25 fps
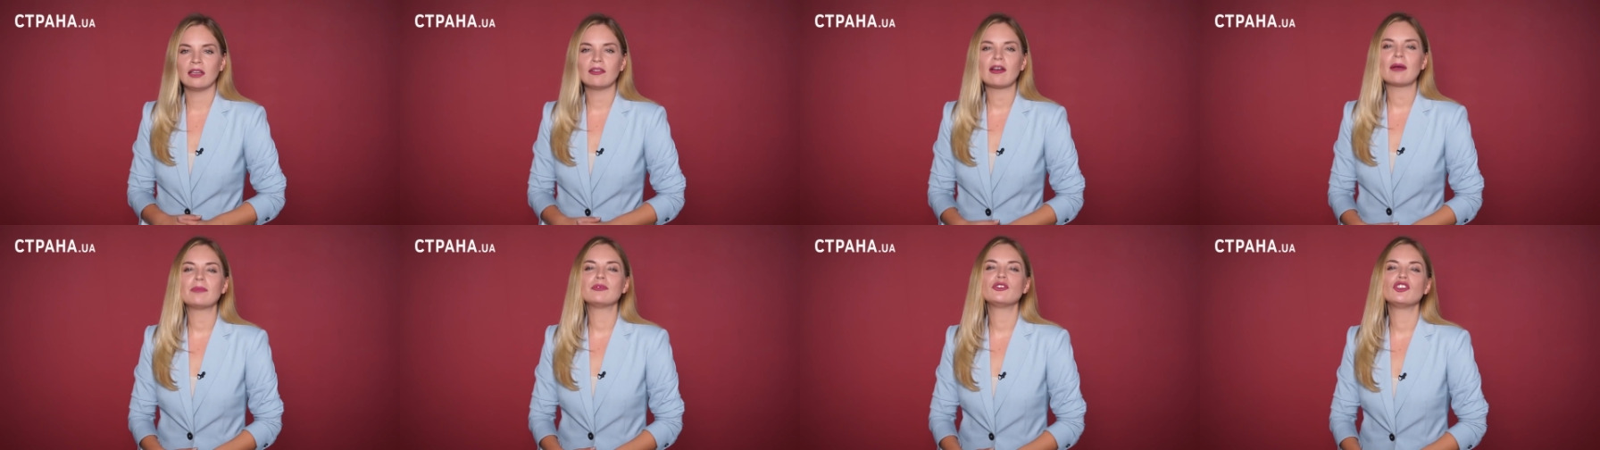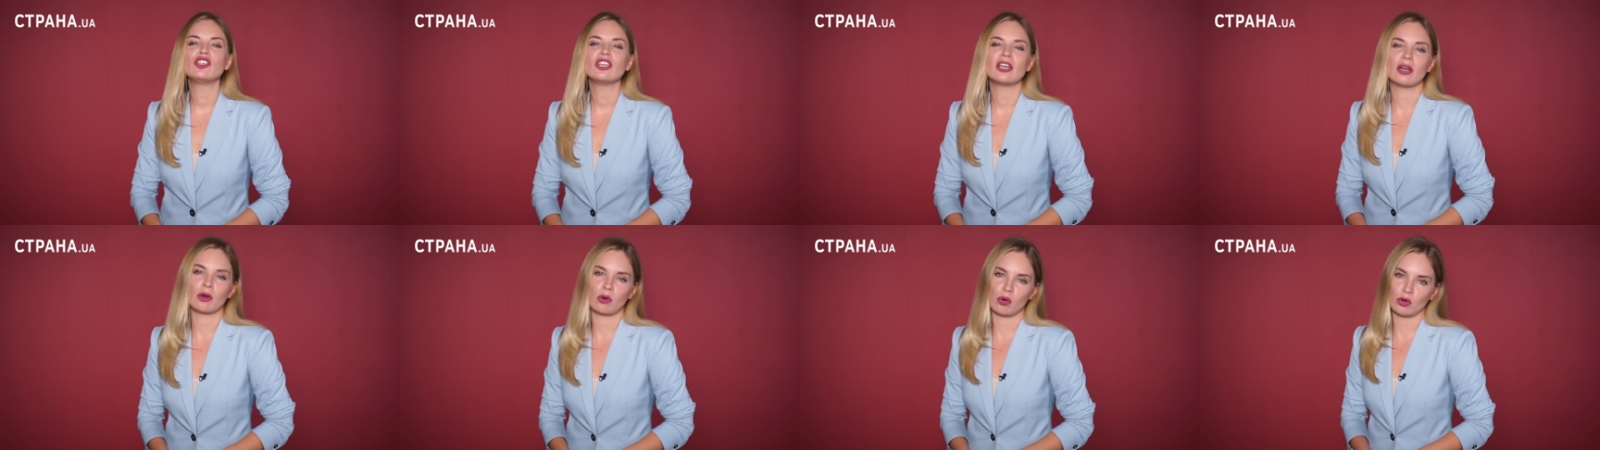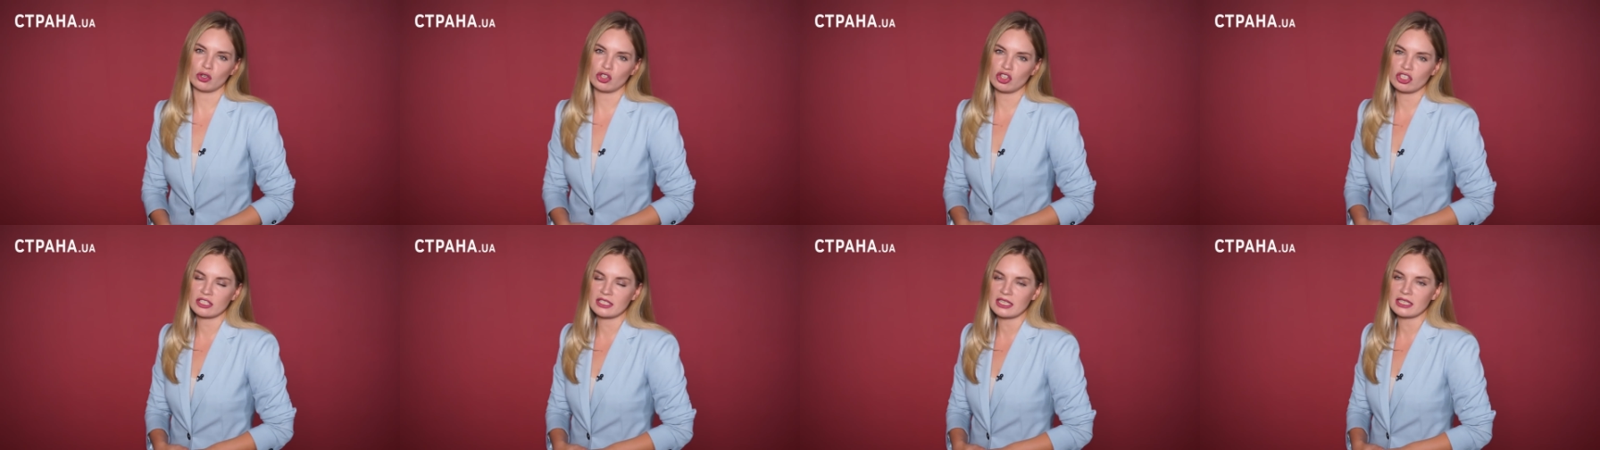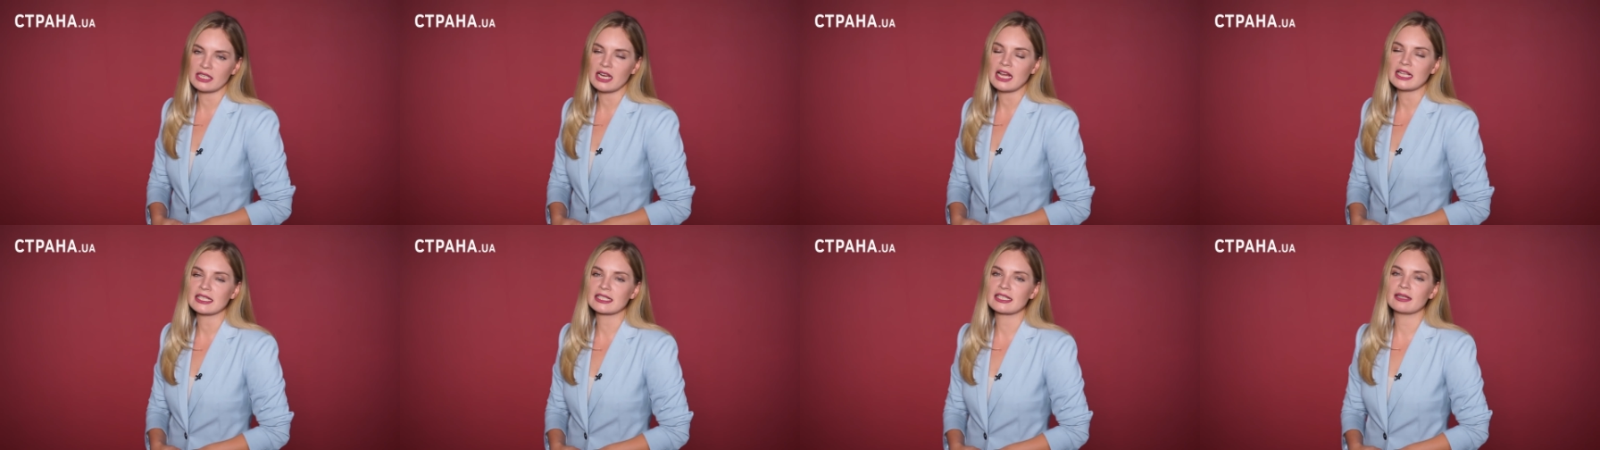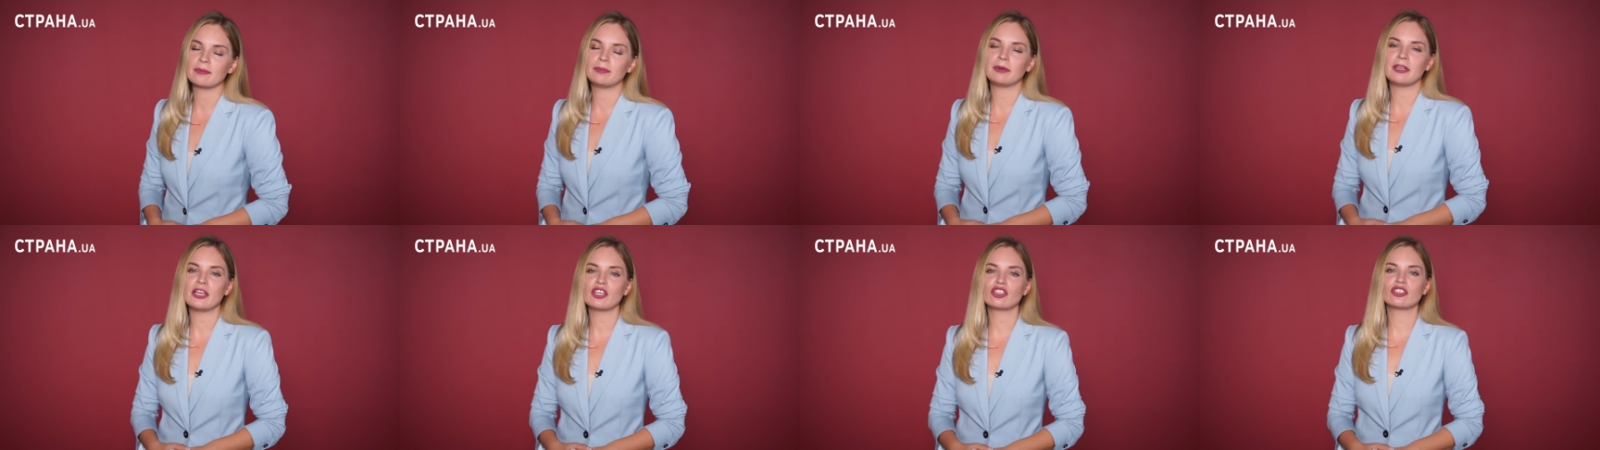И вообще хочет
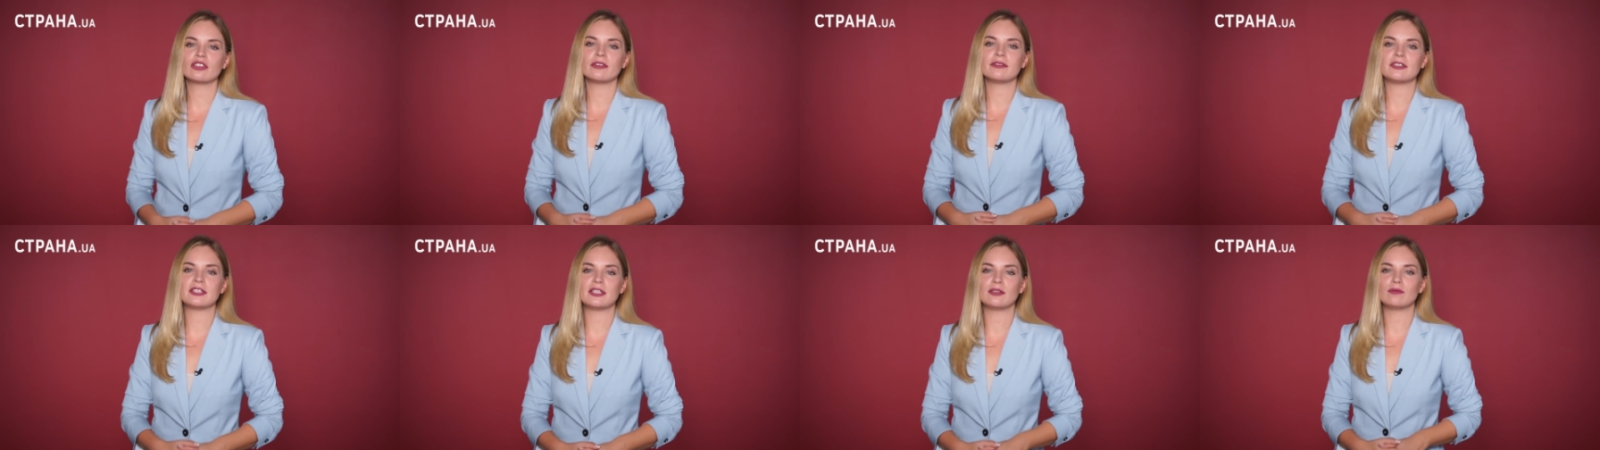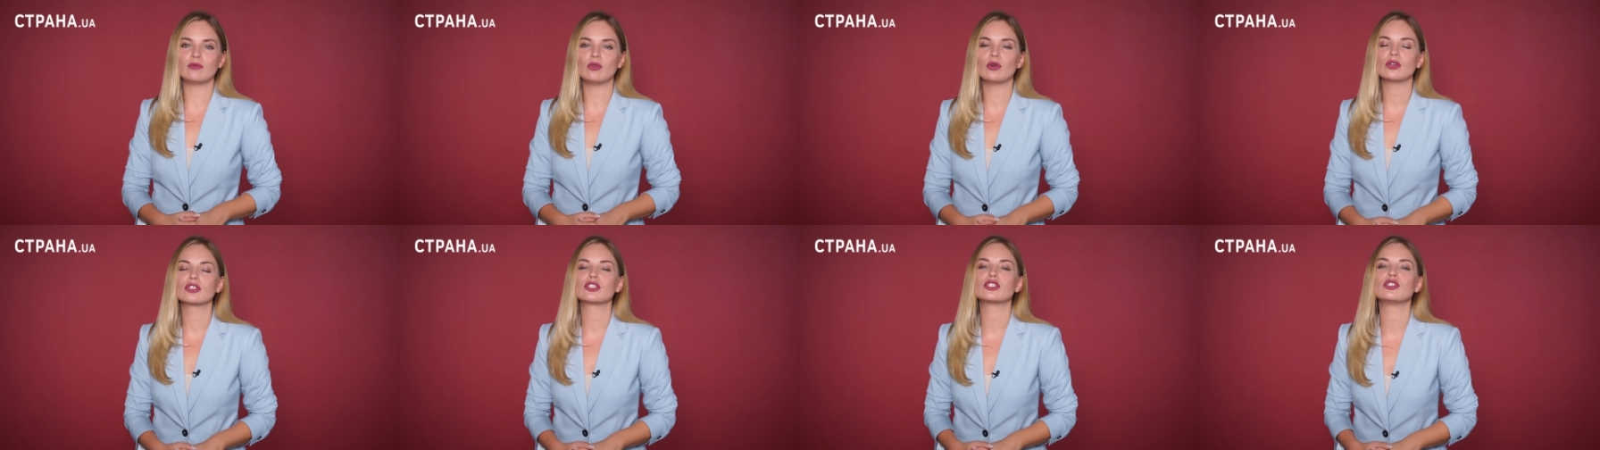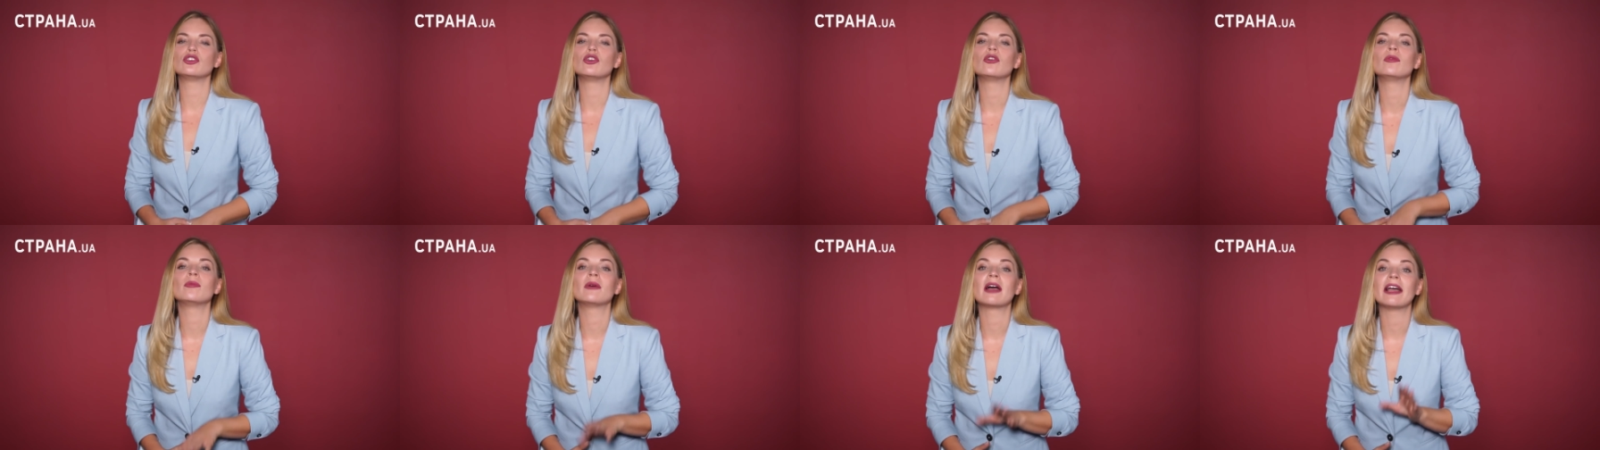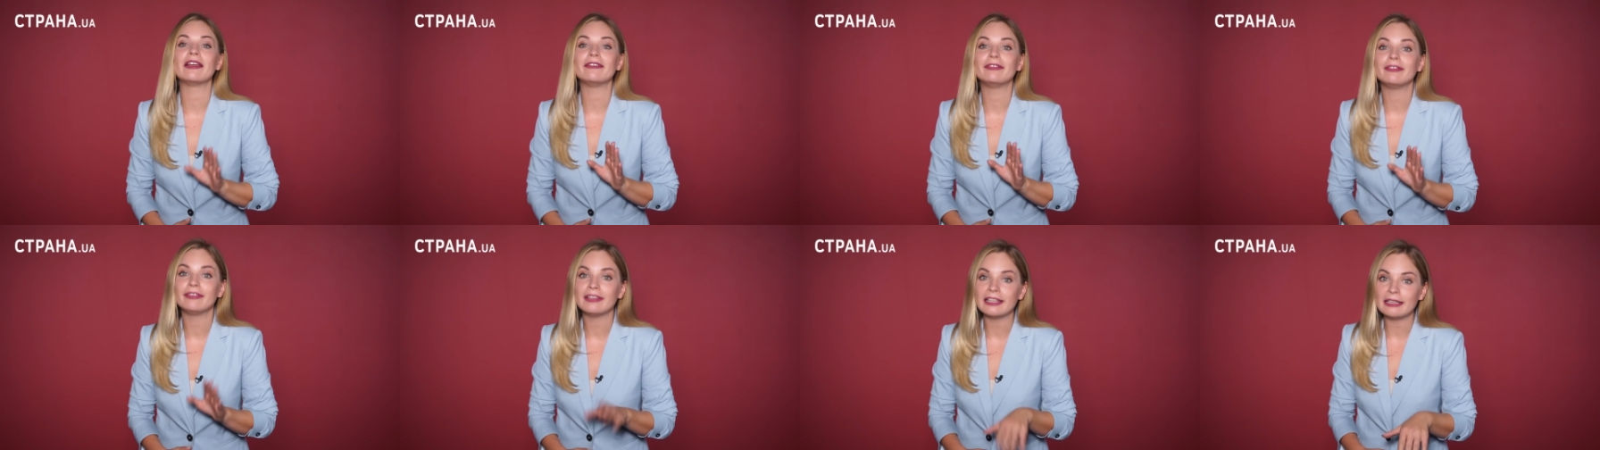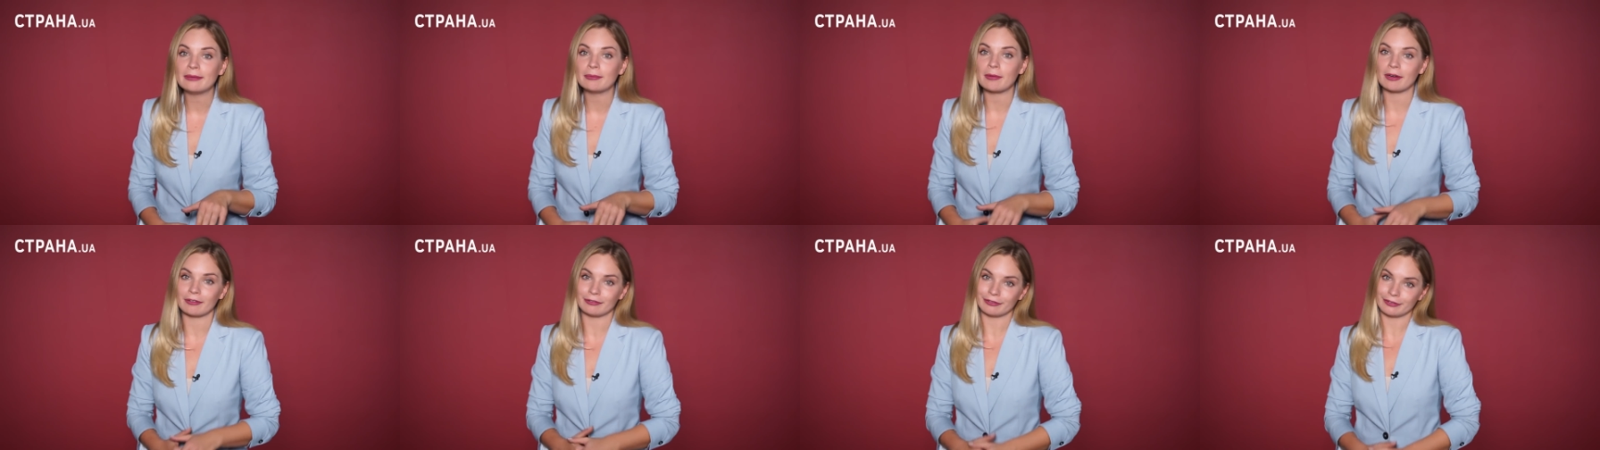заняться прежде всего съемкой
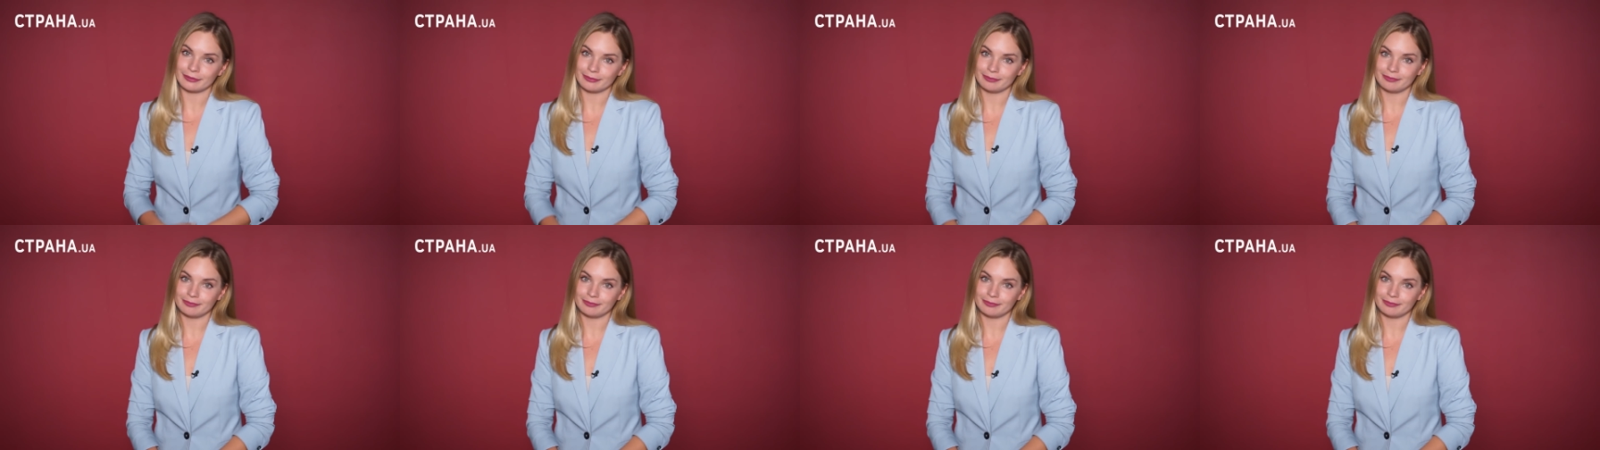фильмов.